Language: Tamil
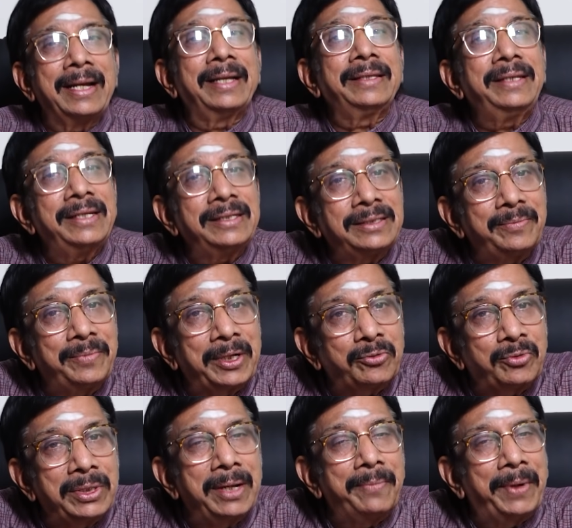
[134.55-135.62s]
கதிரேசன்
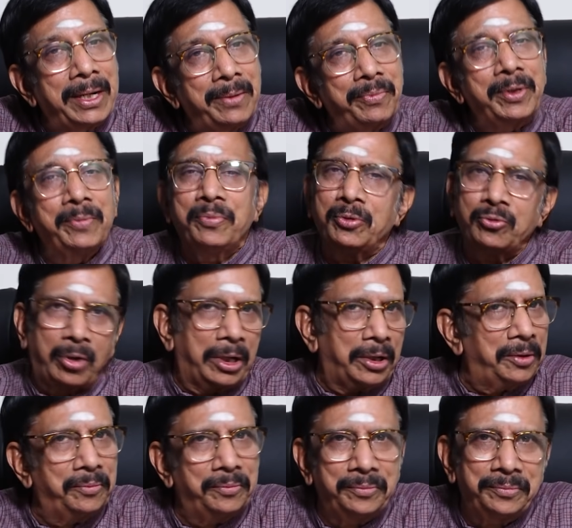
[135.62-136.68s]
படத்துடைய படப்பிடிப்பு தொடங்கும்